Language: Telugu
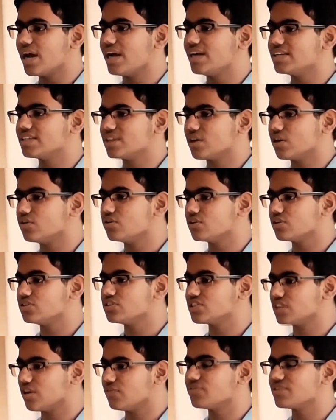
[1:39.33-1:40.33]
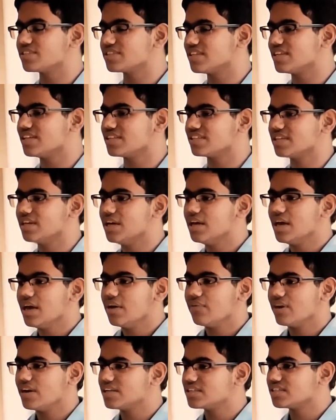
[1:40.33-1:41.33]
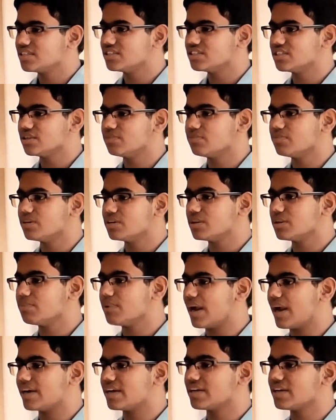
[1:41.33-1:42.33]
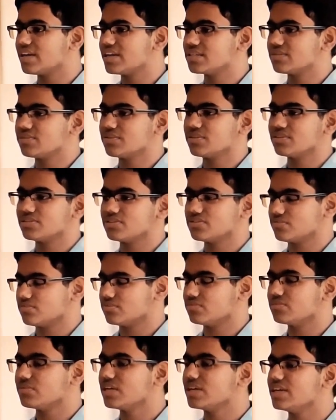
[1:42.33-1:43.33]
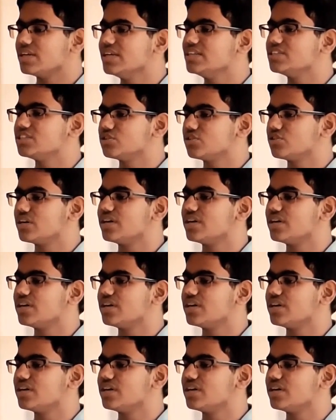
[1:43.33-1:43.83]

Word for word: నించుని మాట్లాడడానికి ట్రై చేస్తే కాళ్ళు చేతులు కదిలిపోతూ ఉండేవి కూర్చుని